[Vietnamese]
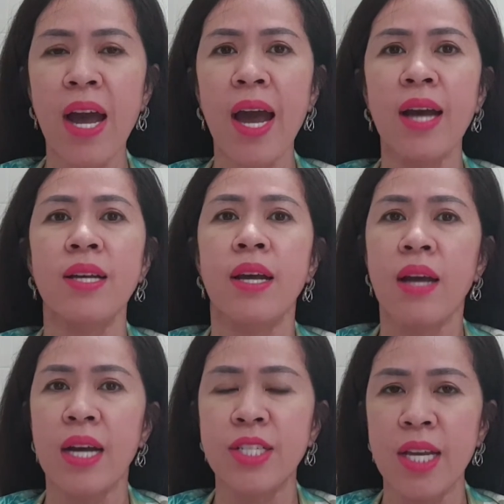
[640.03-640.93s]
và
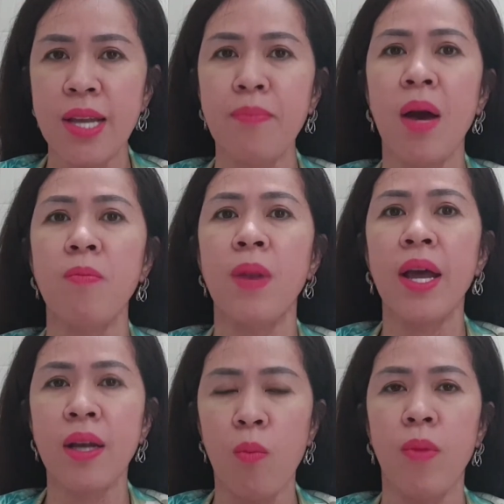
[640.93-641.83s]
à, chị giám đốc
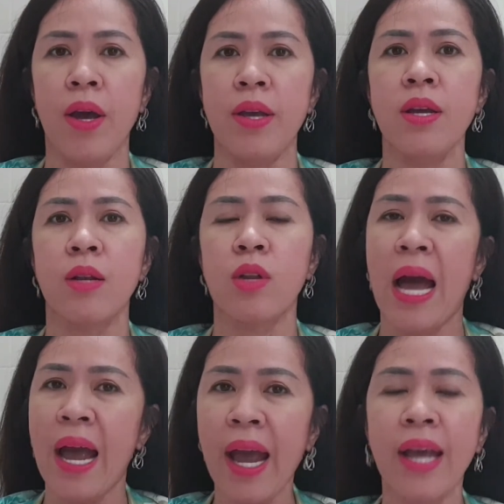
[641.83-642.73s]
Lê Ngọc Mỹ
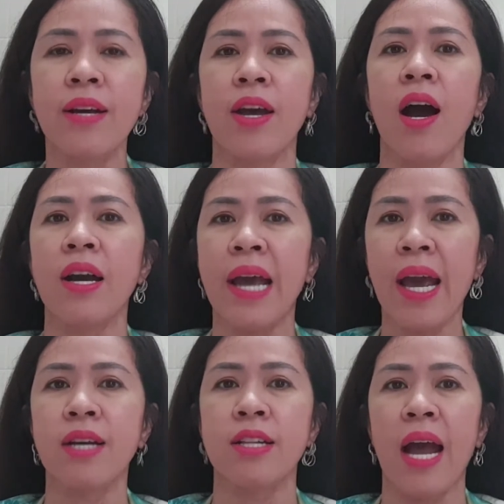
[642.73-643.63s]
là hai người ơn
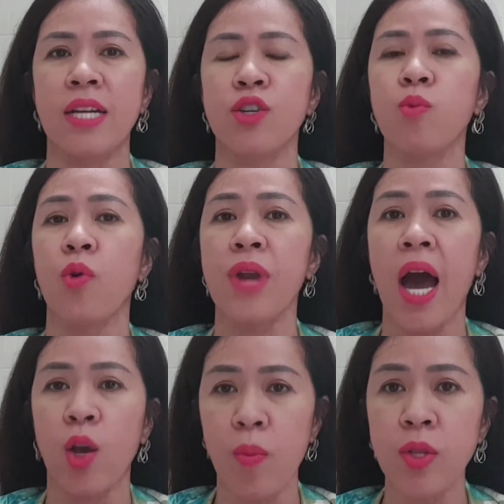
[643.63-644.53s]
hai người thầy trong cuộc
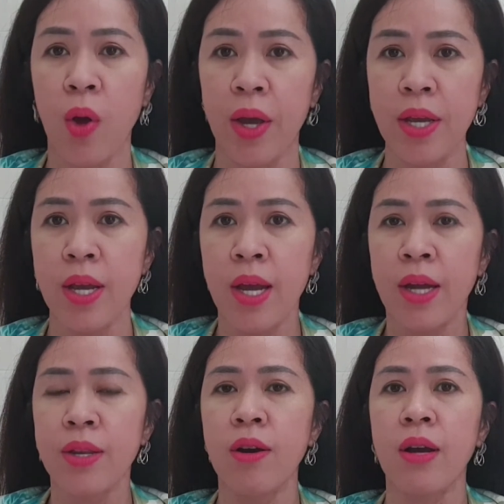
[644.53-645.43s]
đời của Bích Thủy
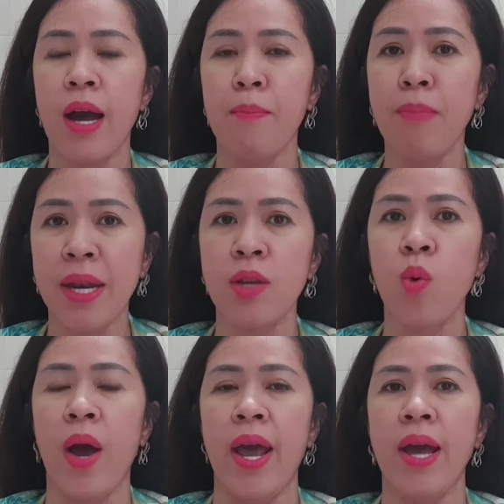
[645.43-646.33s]
được à,
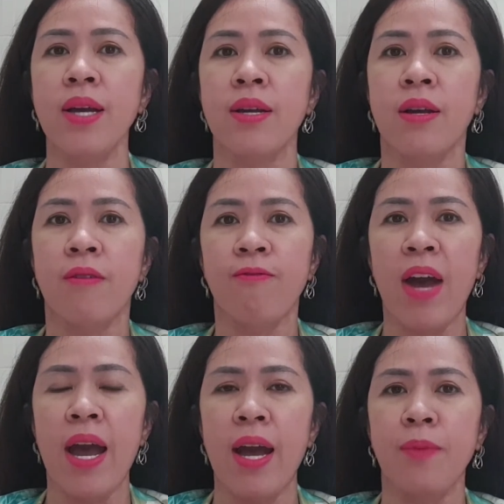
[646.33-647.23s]
mạnh khỏe
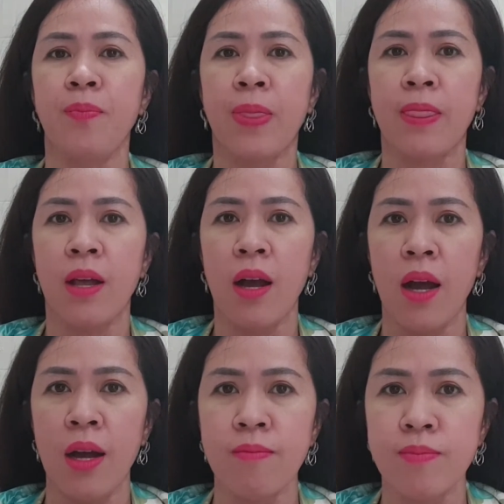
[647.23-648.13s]
và
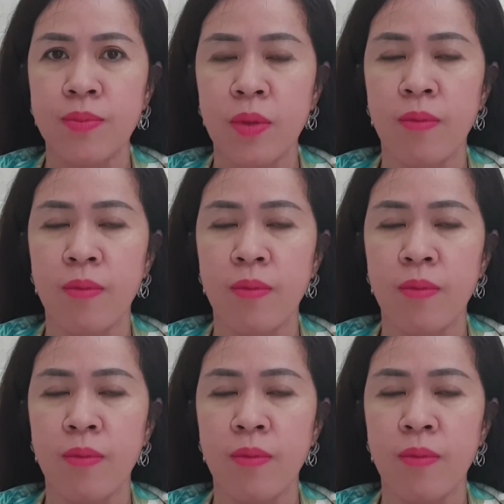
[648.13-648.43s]
à,